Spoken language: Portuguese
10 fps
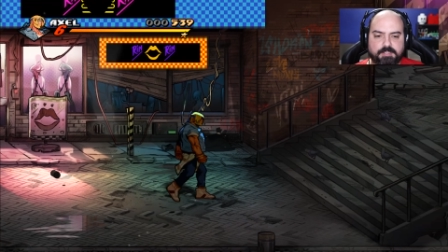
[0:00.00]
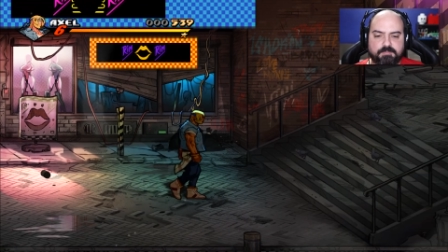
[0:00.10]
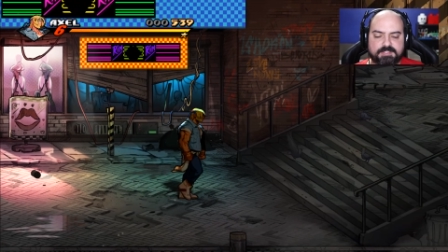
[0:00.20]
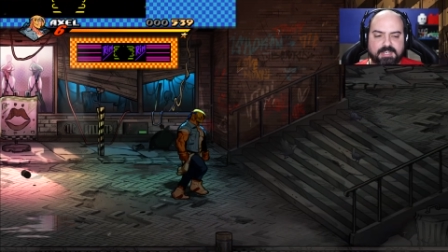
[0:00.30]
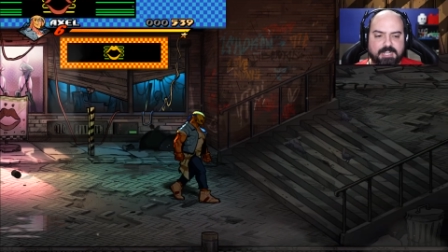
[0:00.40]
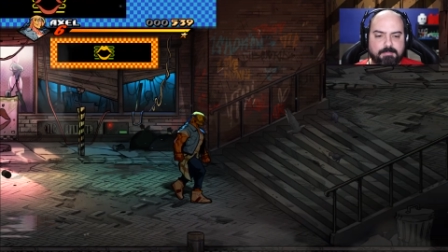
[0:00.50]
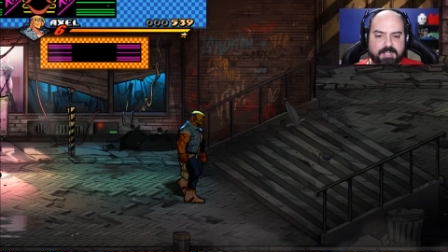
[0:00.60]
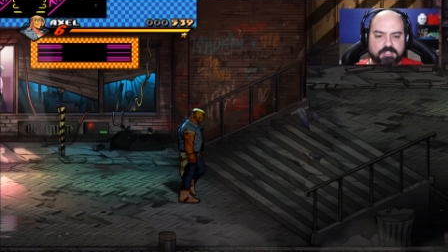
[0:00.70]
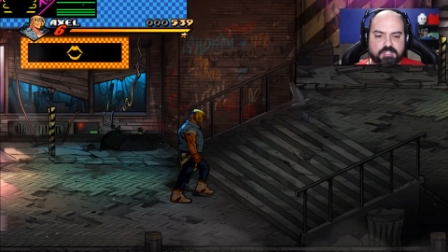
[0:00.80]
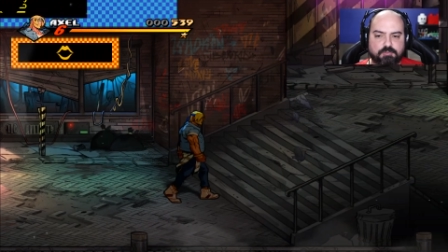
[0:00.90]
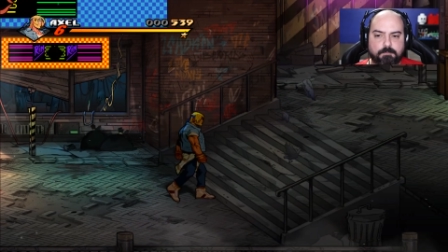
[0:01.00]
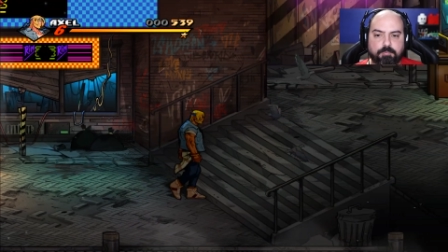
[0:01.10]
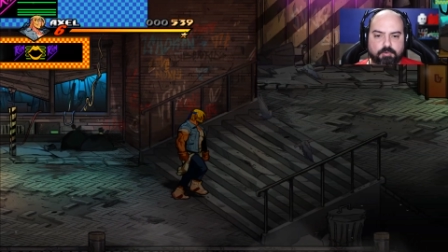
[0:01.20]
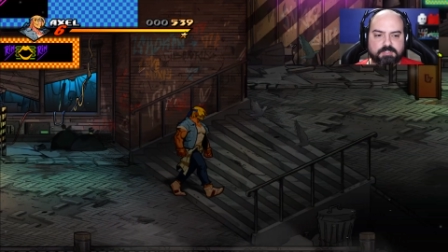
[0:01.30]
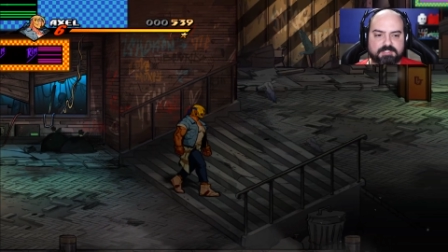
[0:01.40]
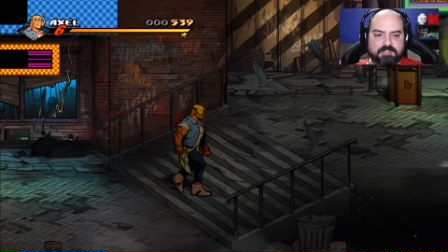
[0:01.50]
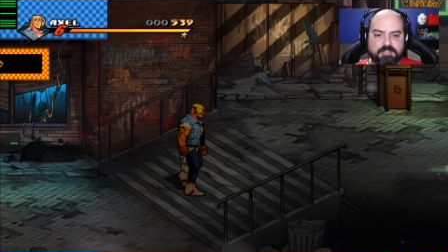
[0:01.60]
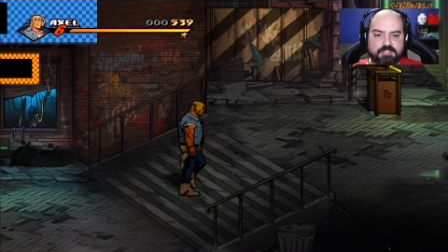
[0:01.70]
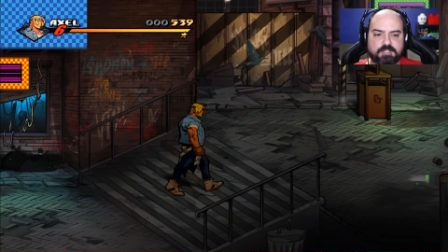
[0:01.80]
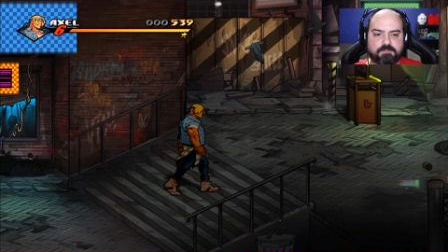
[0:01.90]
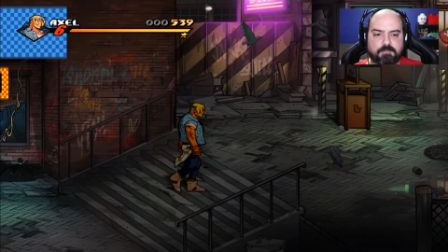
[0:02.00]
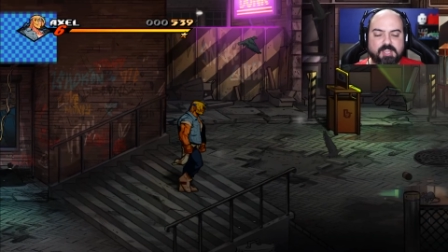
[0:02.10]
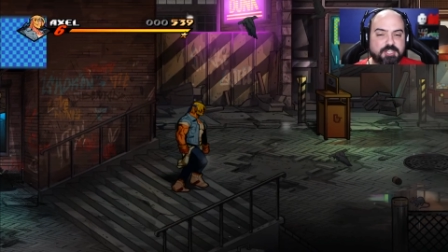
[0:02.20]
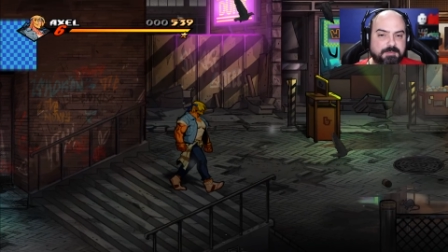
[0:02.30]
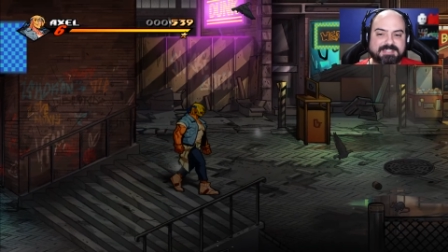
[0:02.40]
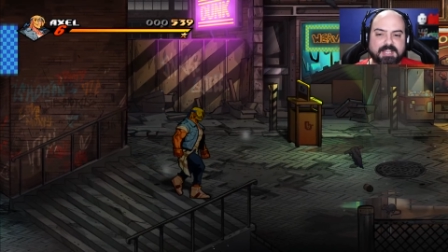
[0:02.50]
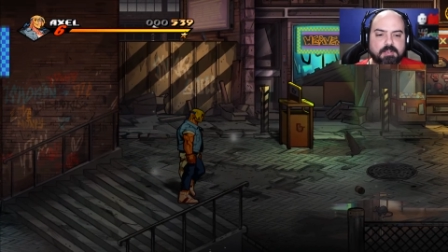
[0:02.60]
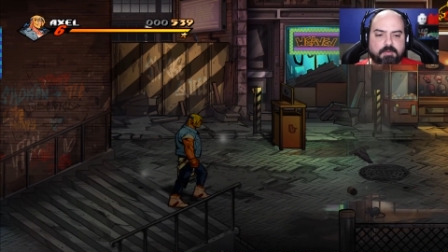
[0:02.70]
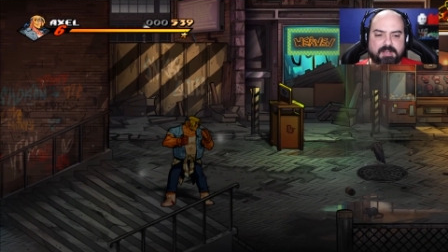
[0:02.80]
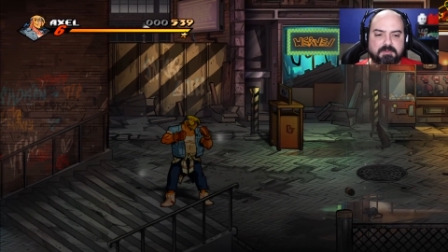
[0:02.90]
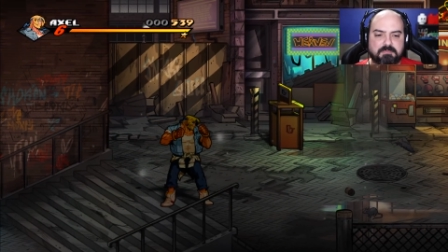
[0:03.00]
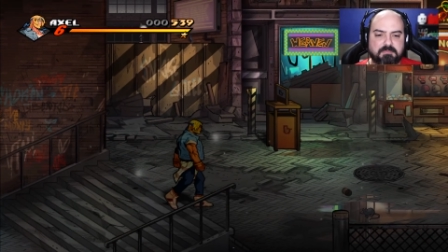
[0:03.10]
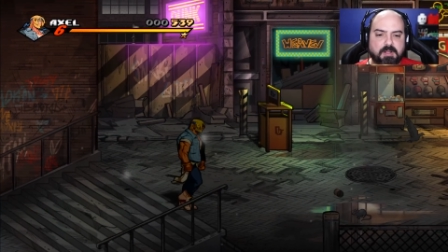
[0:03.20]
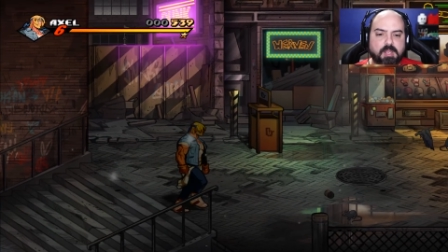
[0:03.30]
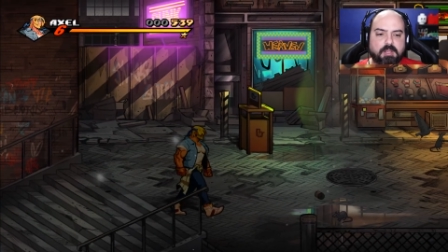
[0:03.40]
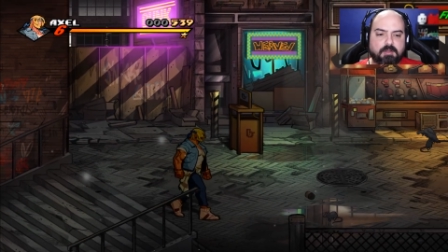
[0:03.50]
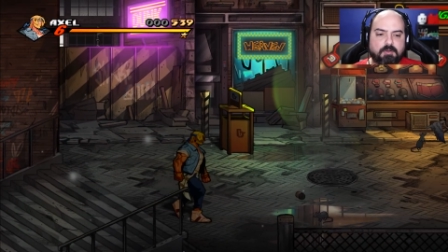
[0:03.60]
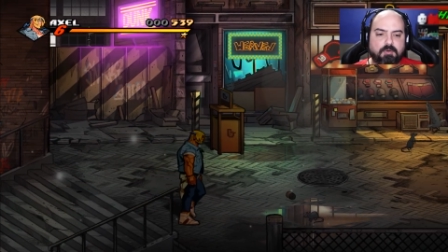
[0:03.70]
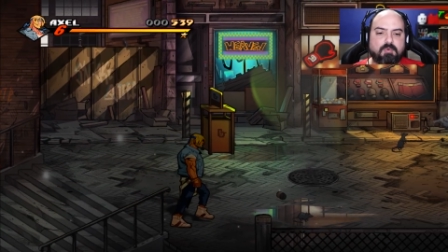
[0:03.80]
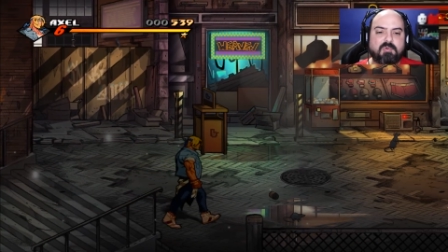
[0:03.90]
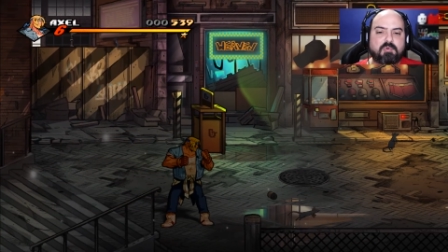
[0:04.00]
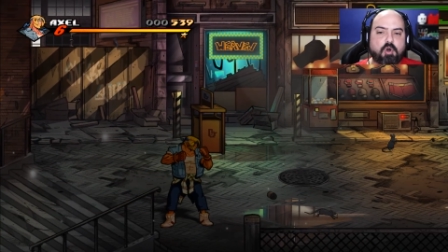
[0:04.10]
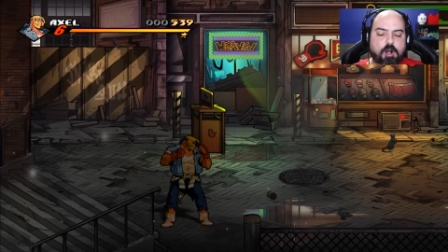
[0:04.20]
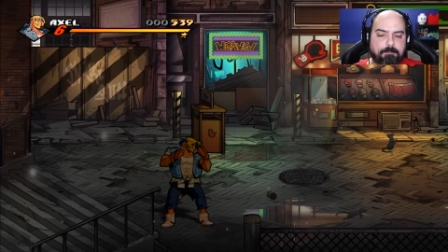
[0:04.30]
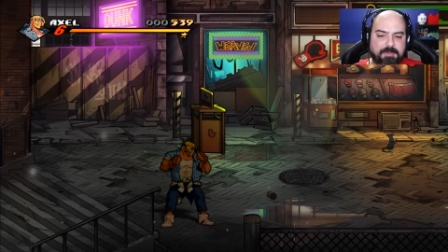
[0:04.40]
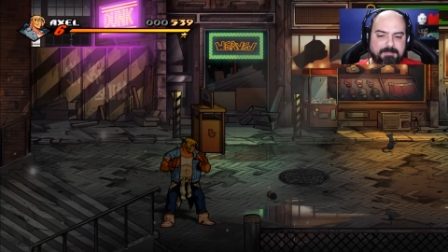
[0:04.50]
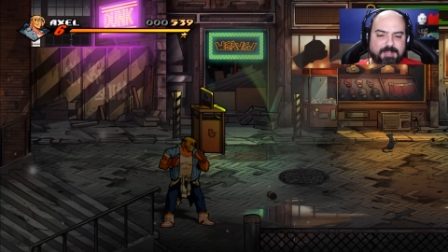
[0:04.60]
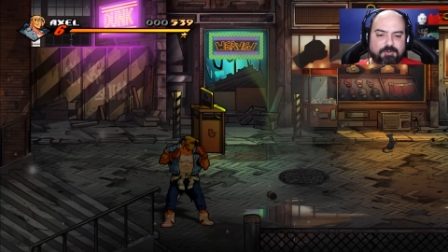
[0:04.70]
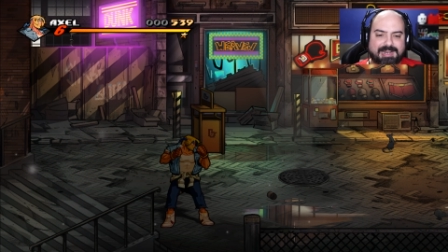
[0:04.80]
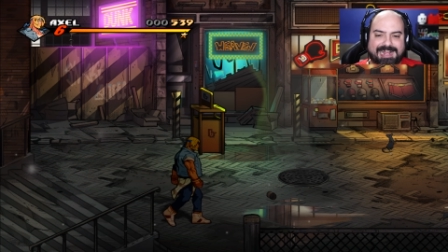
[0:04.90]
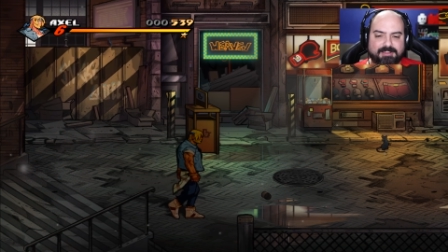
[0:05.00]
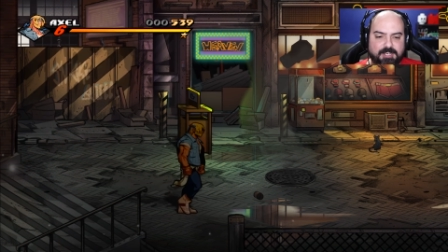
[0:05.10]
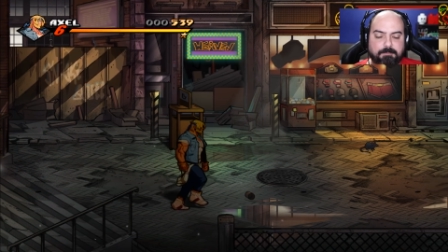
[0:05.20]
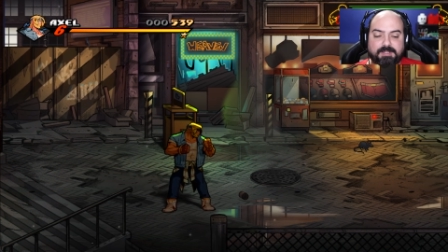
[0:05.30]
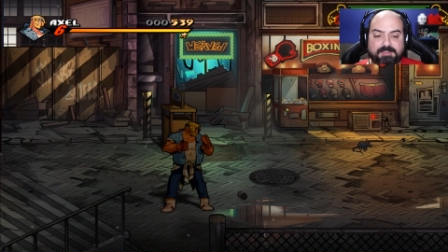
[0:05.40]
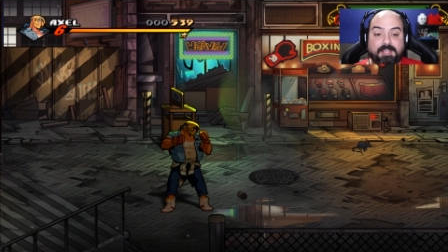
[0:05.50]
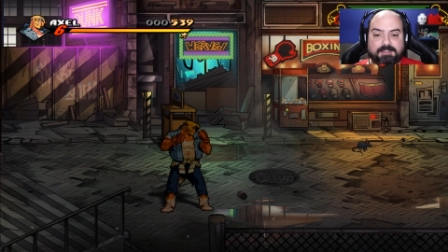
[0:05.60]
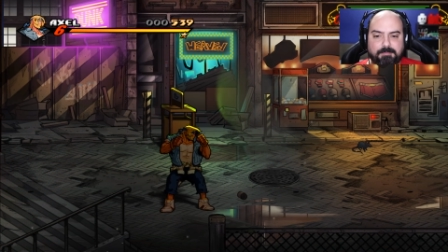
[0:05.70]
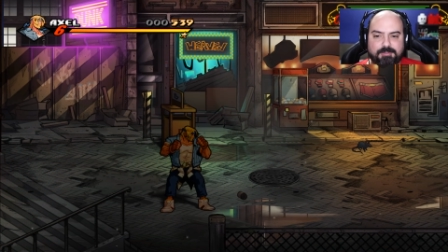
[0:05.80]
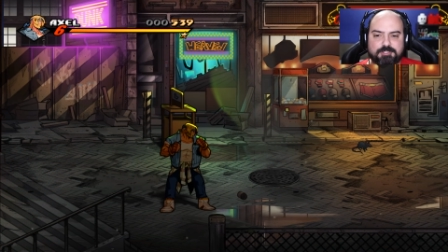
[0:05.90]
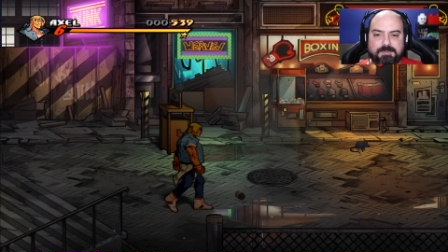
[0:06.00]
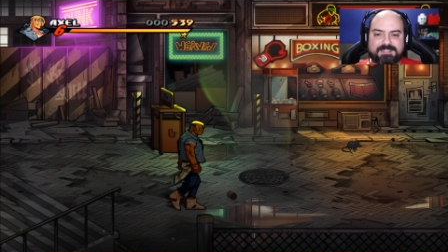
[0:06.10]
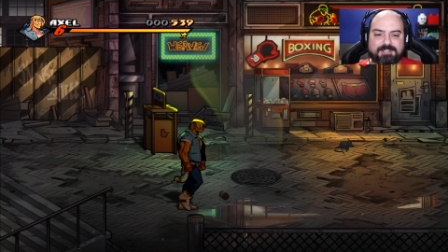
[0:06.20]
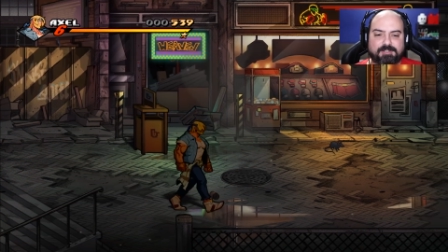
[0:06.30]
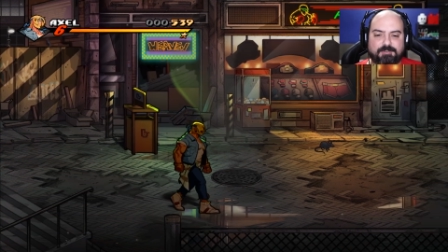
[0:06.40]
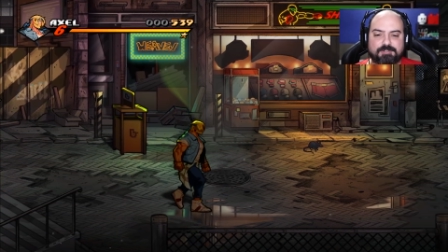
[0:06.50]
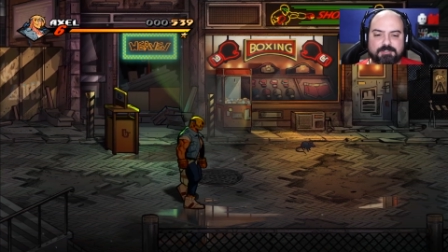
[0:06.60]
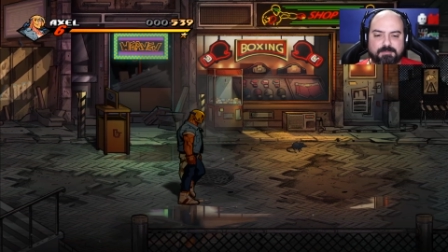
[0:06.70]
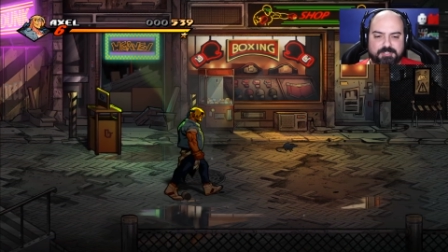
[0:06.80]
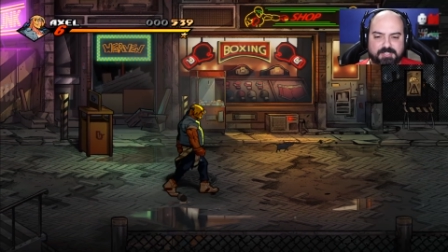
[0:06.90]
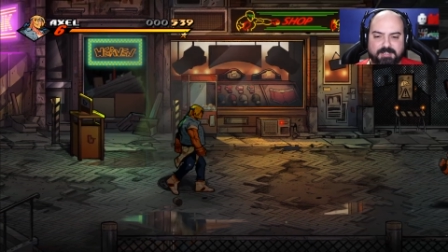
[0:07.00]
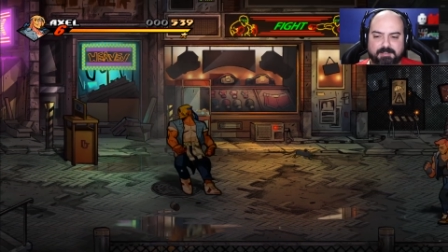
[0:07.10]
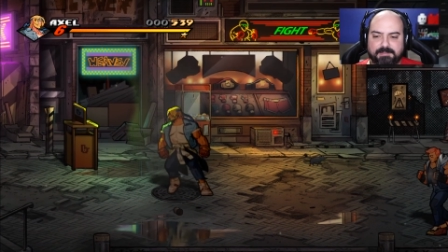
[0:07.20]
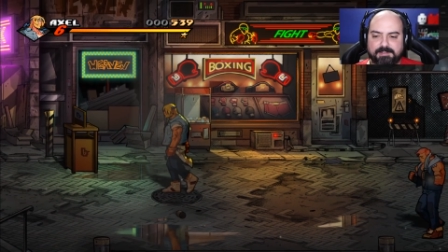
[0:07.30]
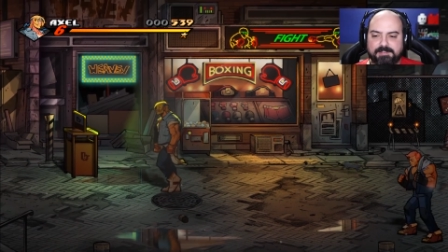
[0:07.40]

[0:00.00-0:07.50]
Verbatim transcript: que você acaba gastando um pouco da sua energia. Especial não, né? Um, um golpe melhorado, né? Porque tem também o um especial que custa uma estrela.